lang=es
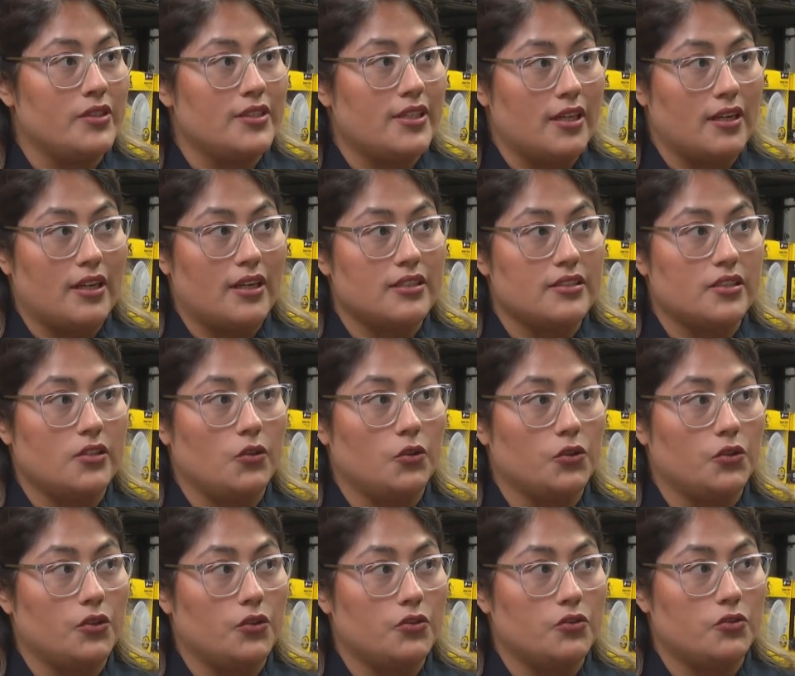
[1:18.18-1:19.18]
cerca de
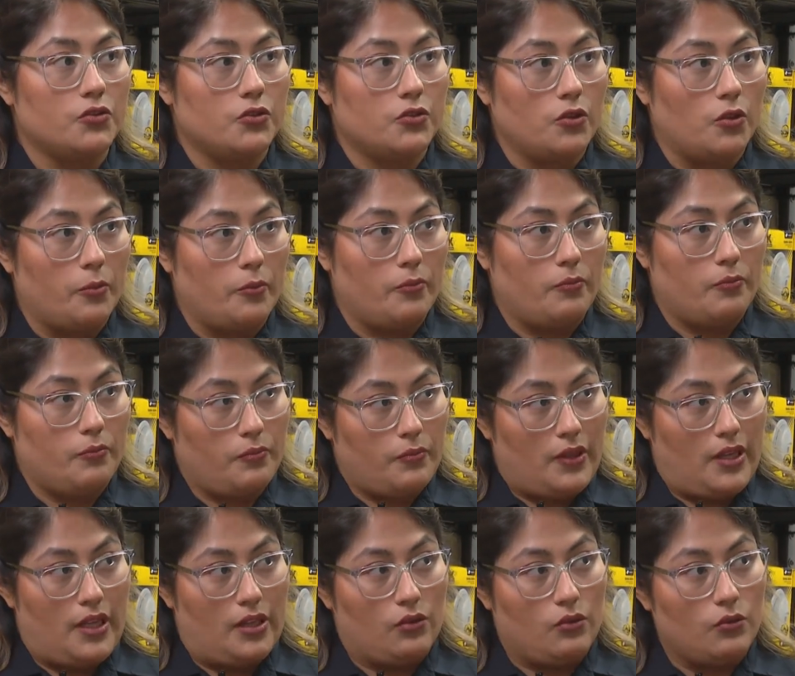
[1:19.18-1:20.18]
otros
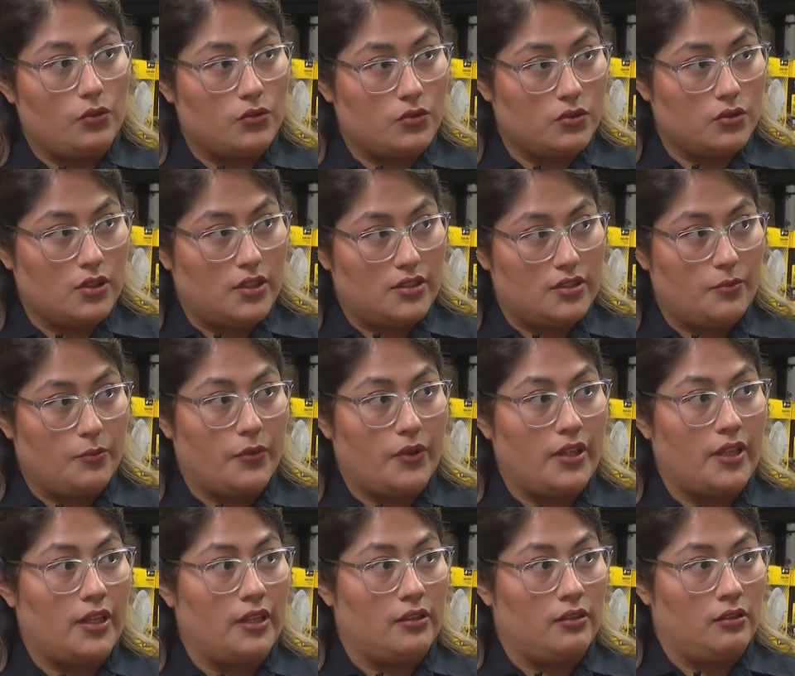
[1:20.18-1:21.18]
que se
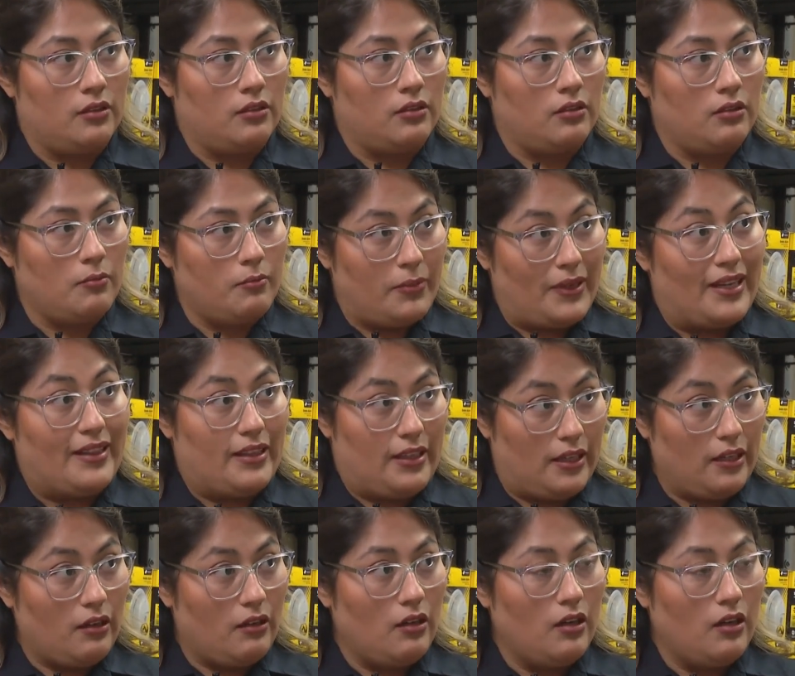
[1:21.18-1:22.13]
puedan prender.